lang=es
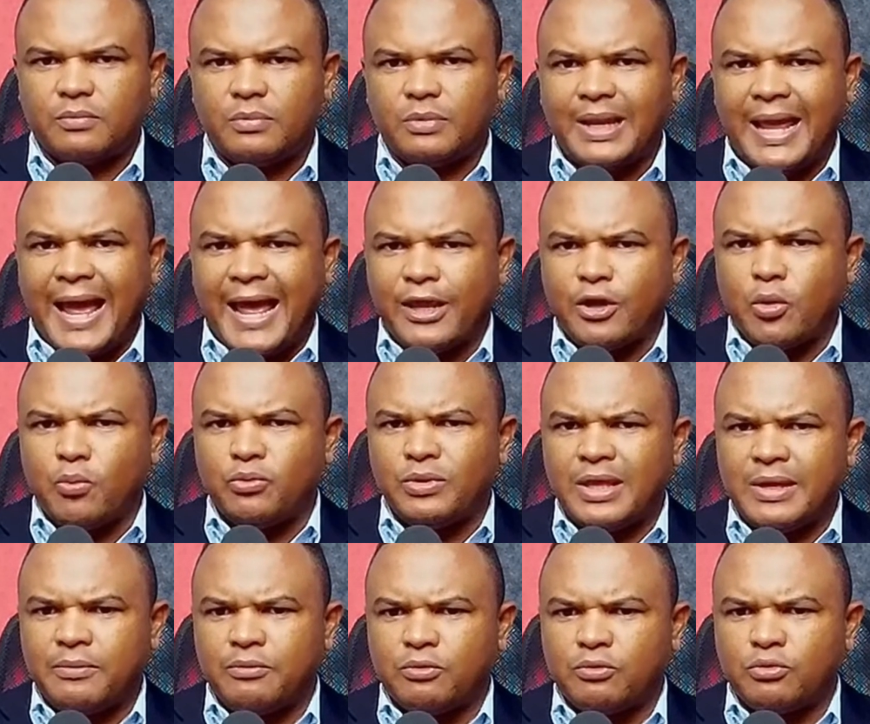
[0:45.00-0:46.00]
hay como
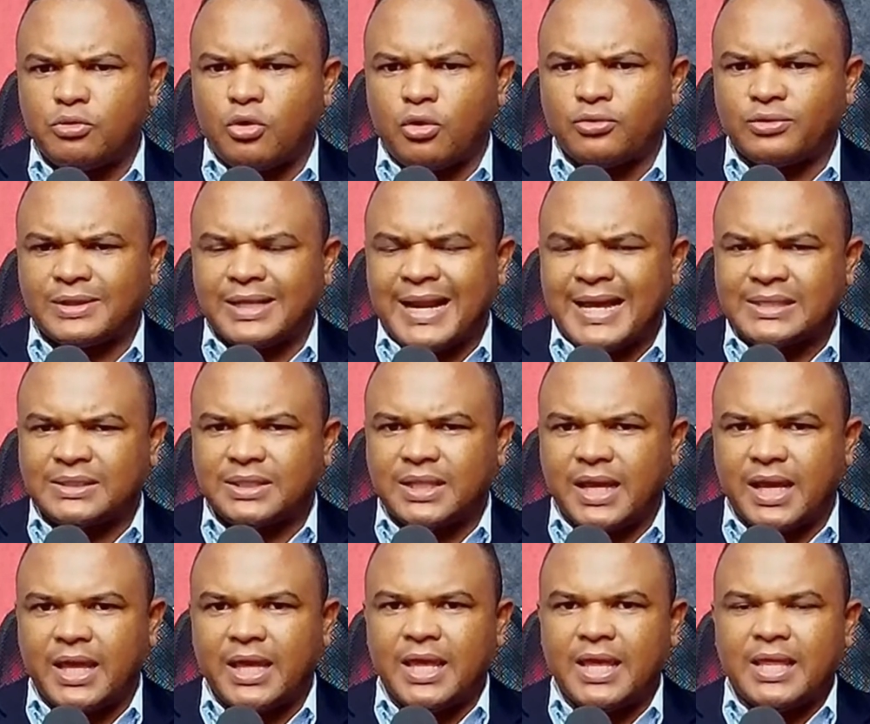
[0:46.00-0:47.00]
un,
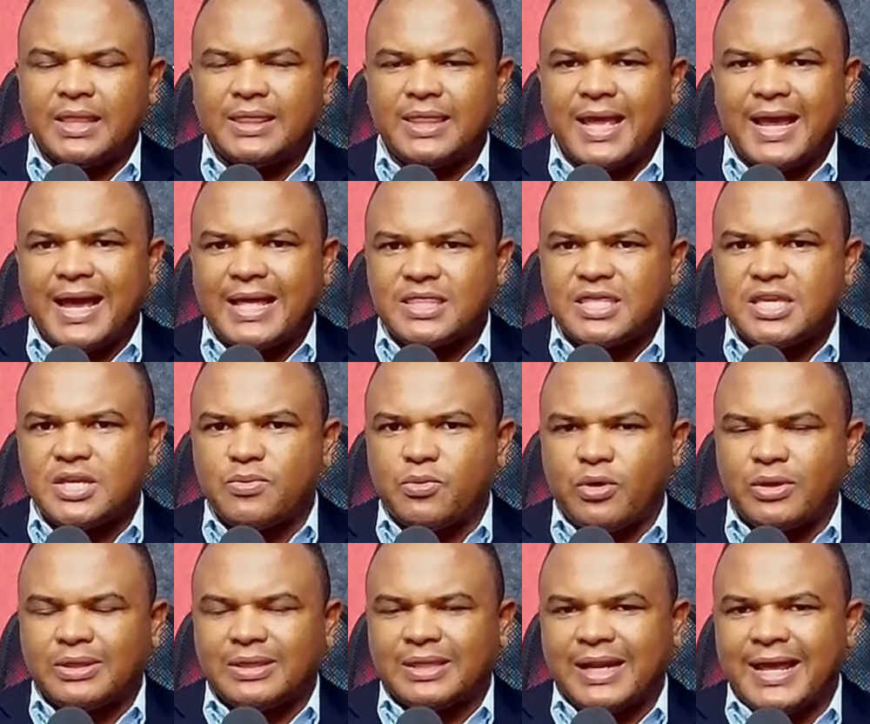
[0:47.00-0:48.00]
contraste
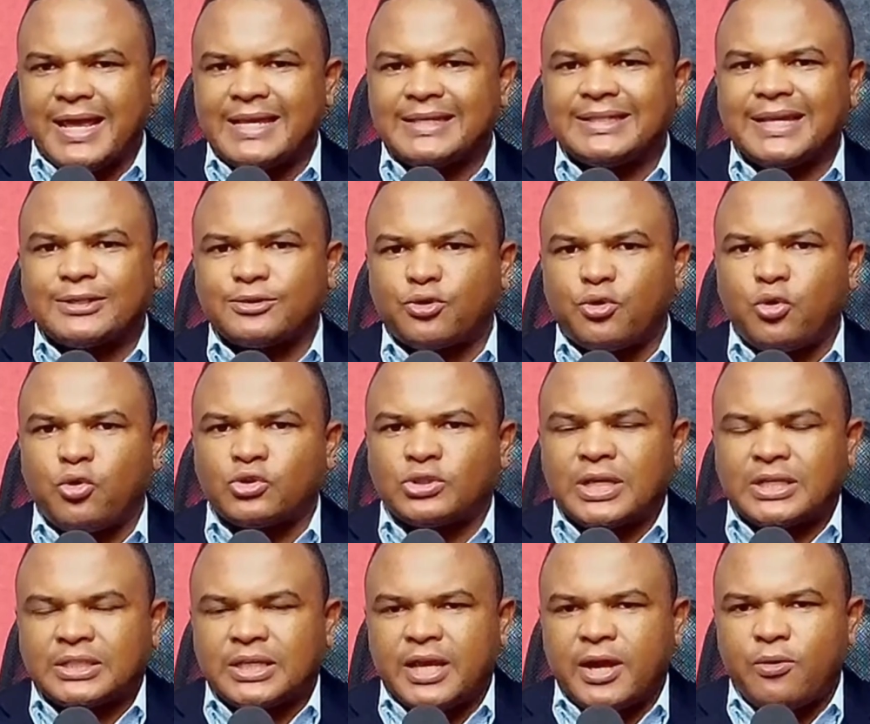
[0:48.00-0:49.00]
negativo entre esas
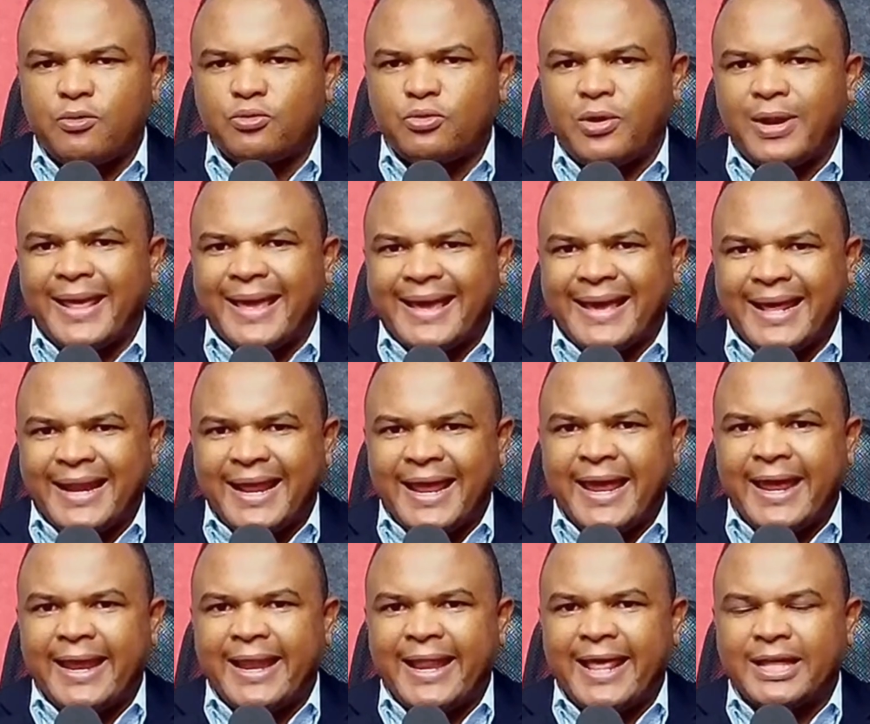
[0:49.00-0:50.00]
cosas que uno le
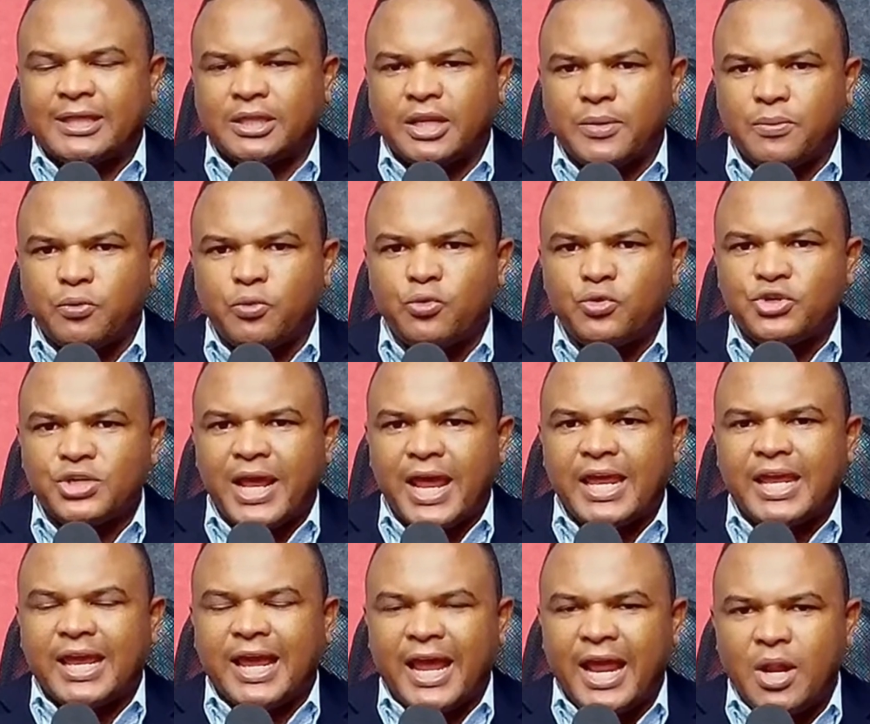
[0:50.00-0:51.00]
cree, le atribuye
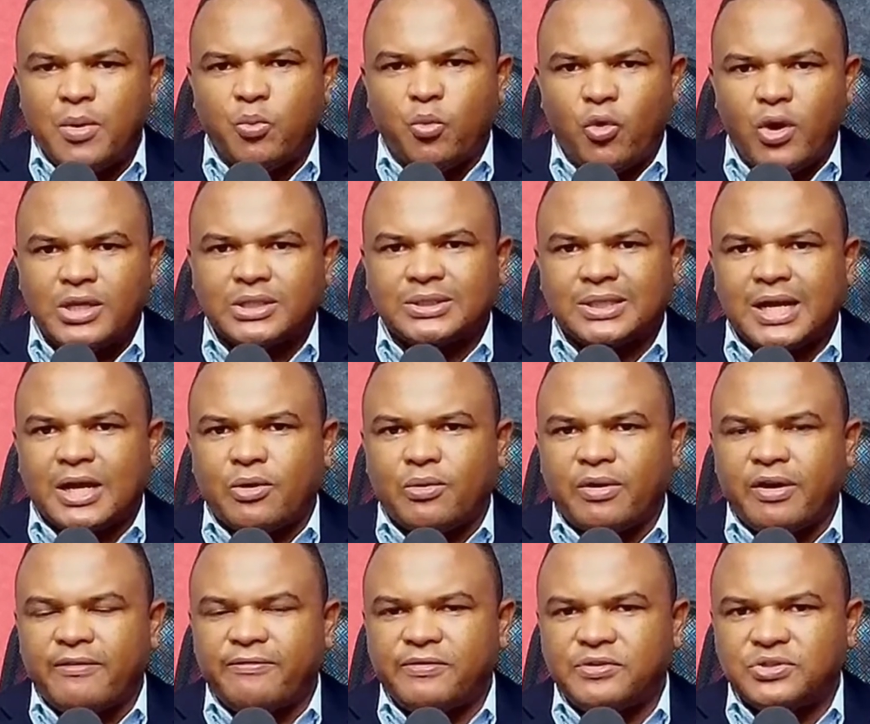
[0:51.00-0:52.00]
y que él muestra
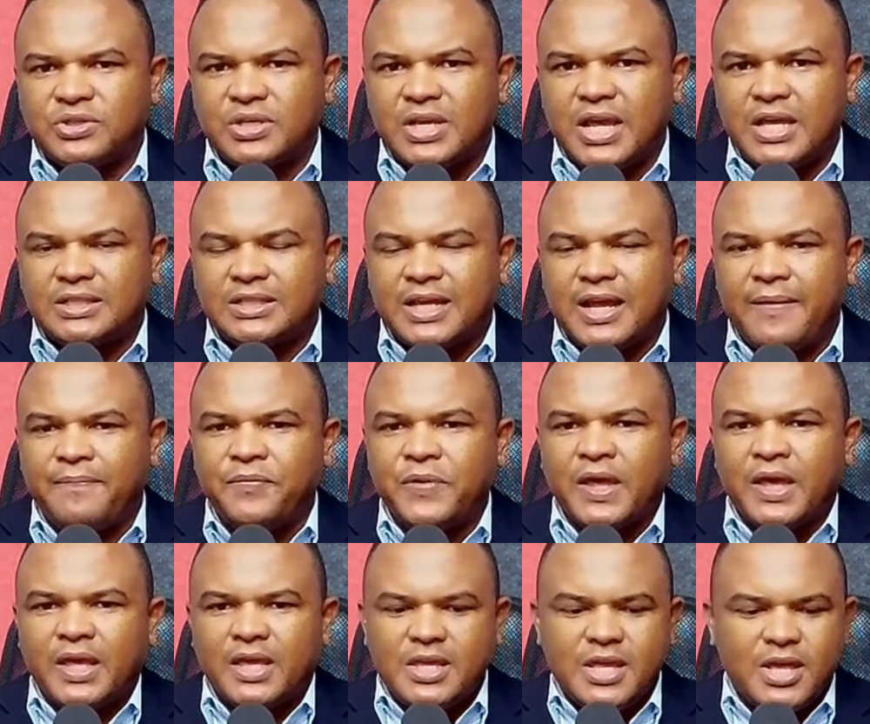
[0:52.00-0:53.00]
con eficiencia
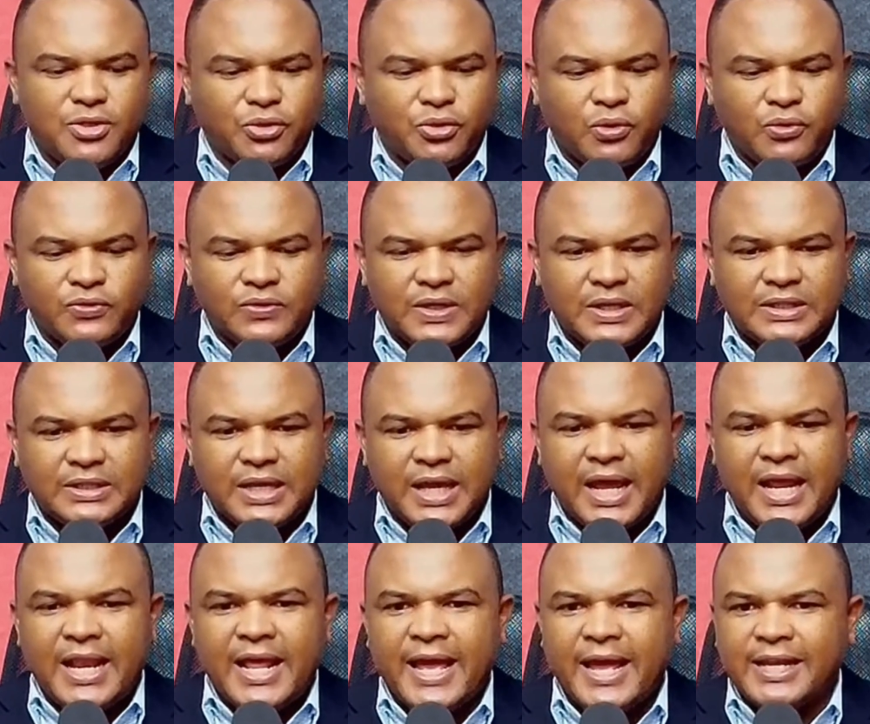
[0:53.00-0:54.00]
y entonces
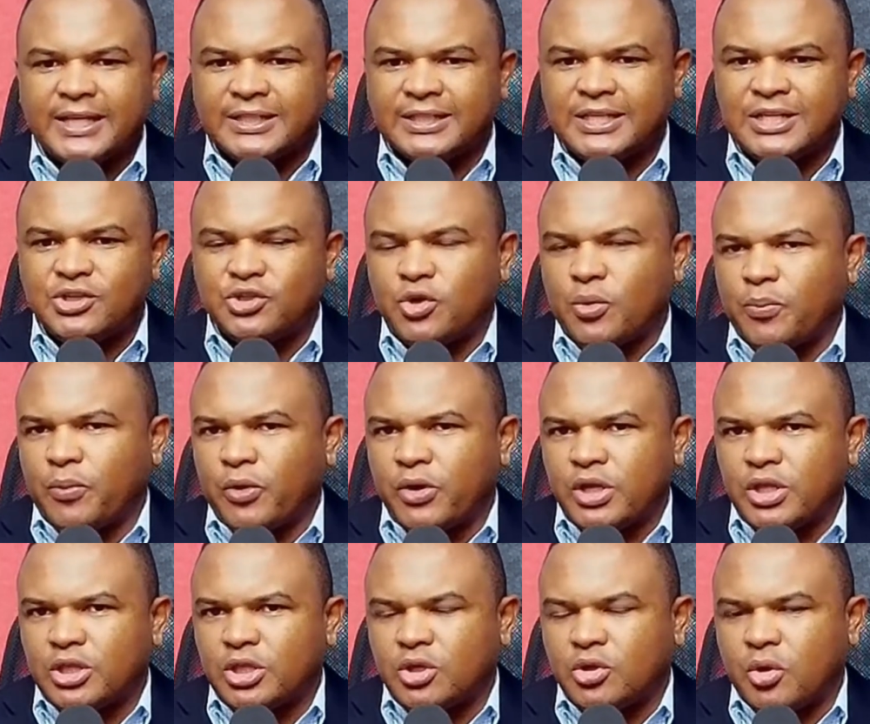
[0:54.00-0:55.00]
el ejercicio
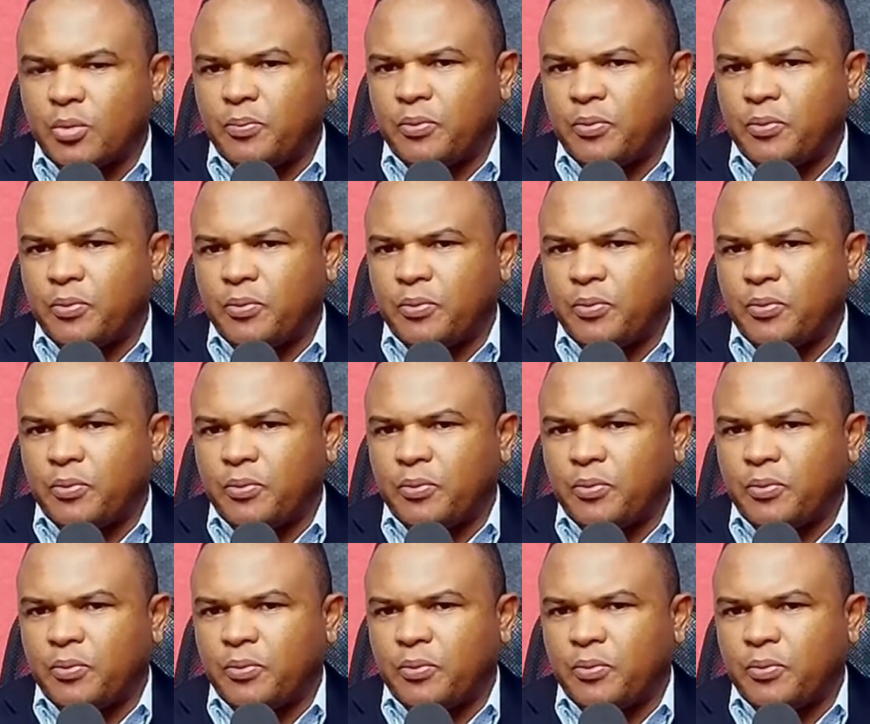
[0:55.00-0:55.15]
político.